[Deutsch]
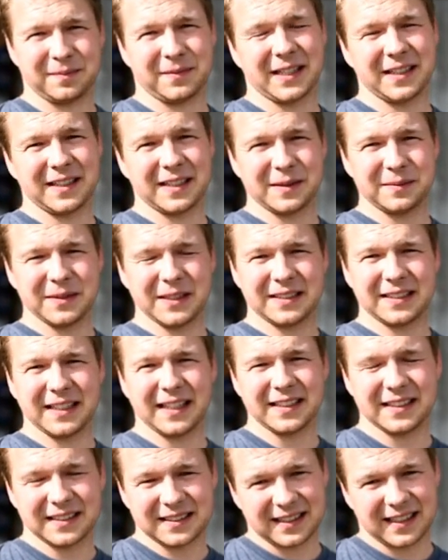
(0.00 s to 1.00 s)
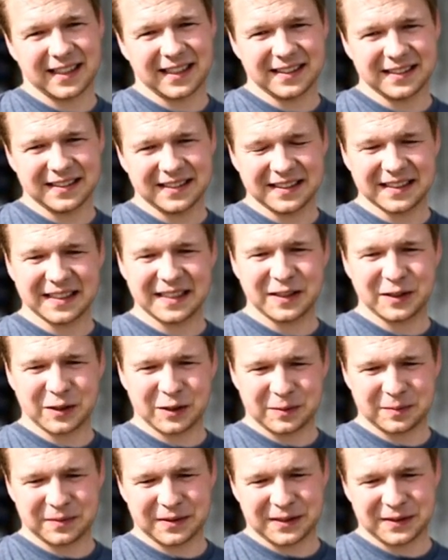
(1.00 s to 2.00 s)
Mein Name ist Janis Ahn, ich
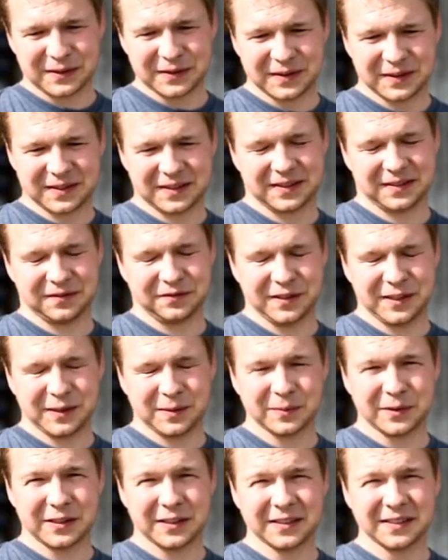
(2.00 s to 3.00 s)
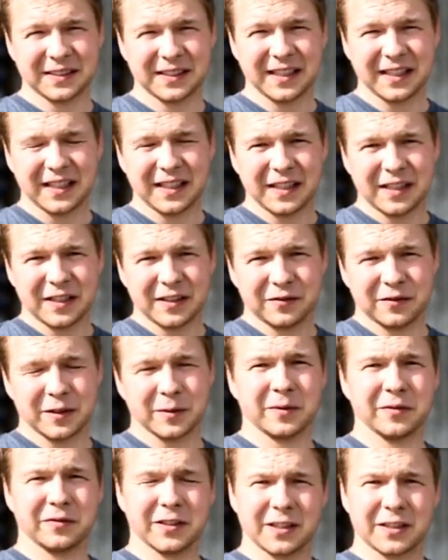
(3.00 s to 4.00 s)
komme aus Wiesmoor. Wir
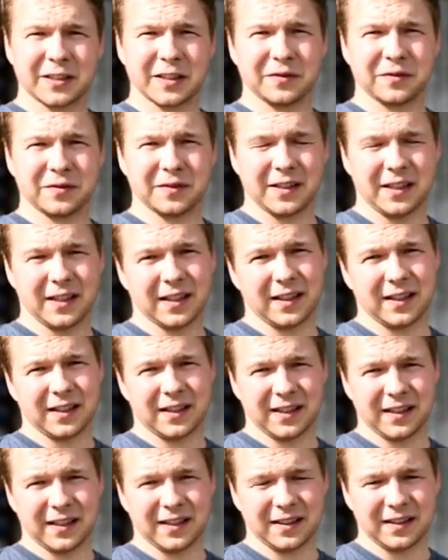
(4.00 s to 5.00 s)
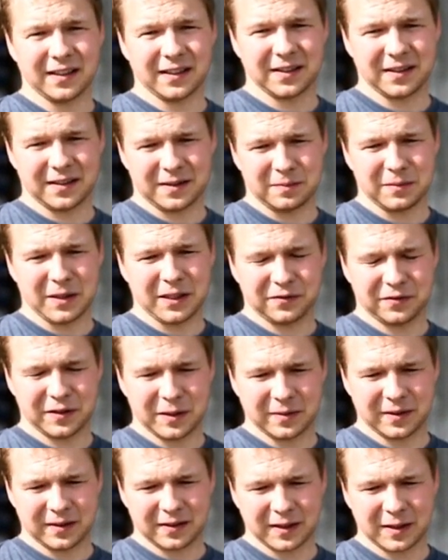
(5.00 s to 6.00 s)
bewirtschaften hier einen äh,
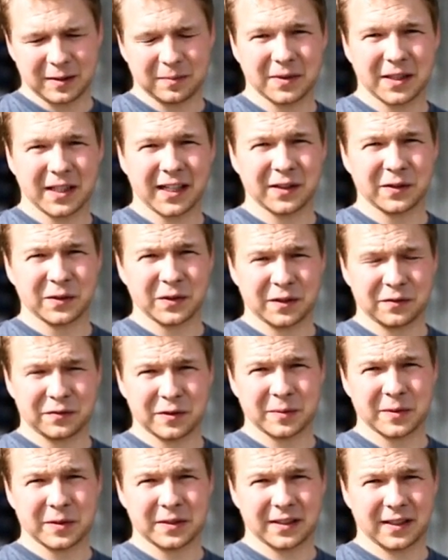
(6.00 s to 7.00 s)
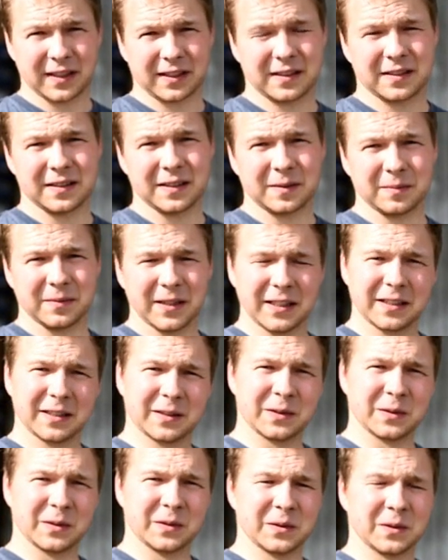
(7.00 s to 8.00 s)
Milchviehbetrieb mit 165
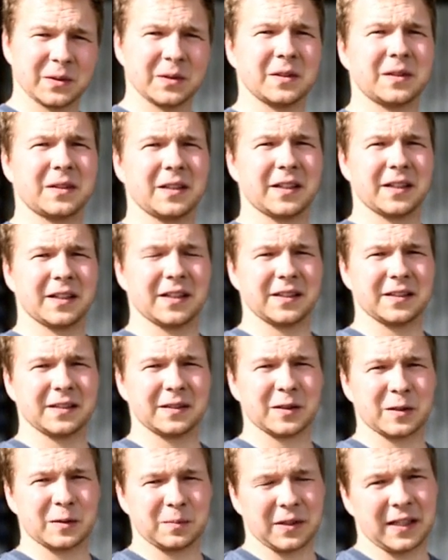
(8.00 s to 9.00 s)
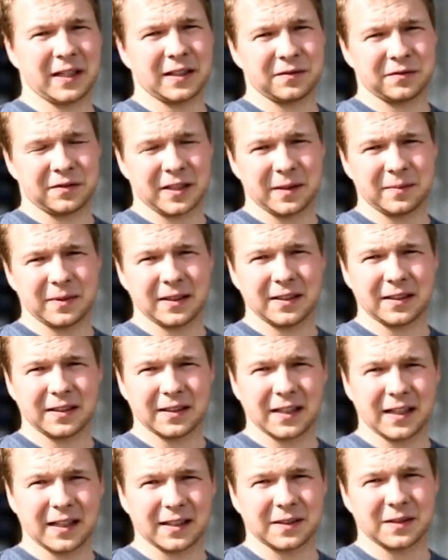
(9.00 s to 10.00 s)
Milchkühen und der kompletten weiblichen
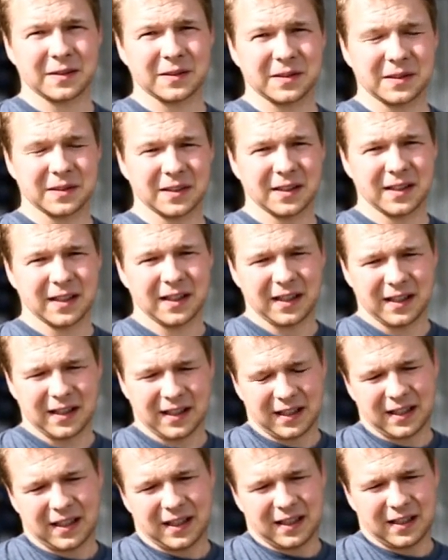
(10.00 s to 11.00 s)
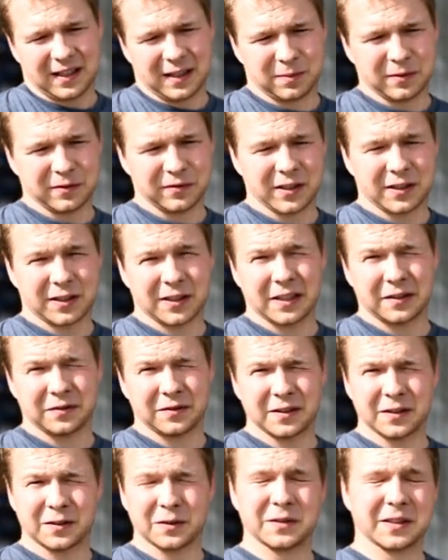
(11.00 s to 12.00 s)
Nachzucht. Ich
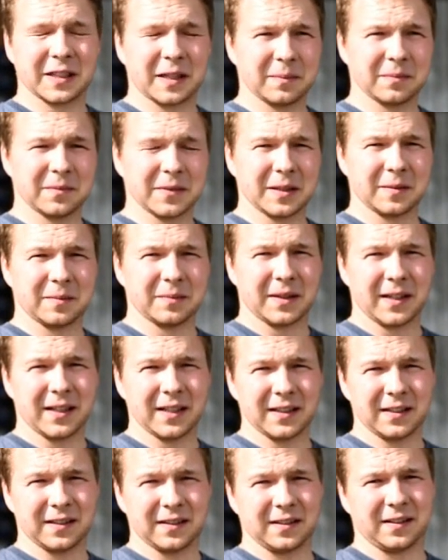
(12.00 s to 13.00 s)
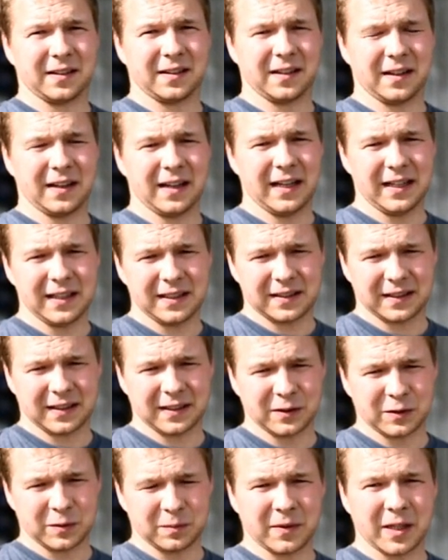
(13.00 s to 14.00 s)
bewirtschafte zusammen mit meinen
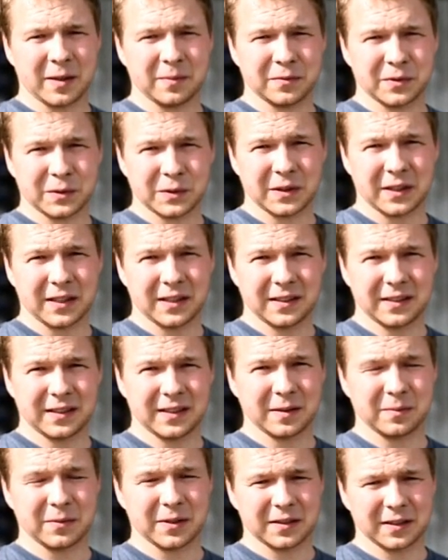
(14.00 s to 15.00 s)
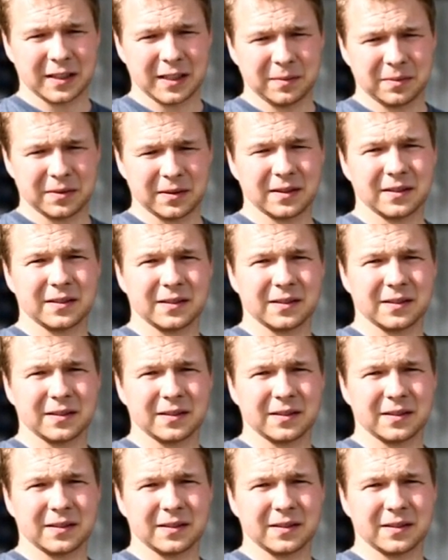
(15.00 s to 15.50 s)
Eltern und meinem Bruder den Betrieb.